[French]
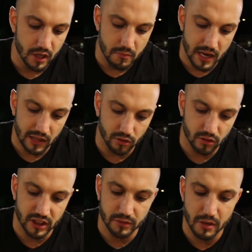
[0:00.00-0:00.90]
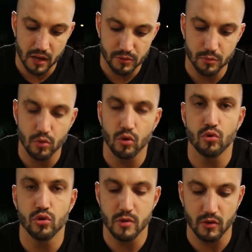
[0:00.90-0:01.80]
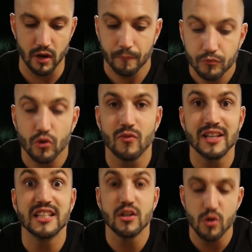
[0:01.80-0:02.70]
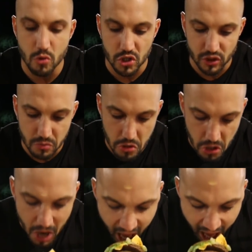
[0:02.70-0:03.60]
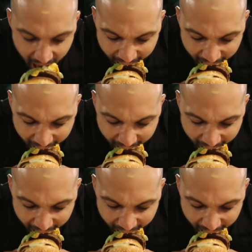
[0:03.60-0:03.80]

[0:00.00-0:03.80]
bah, il a tendance à se barrer un petit peu en couille, mais voilà, on va essayer de le manger ce burger. on veut devoir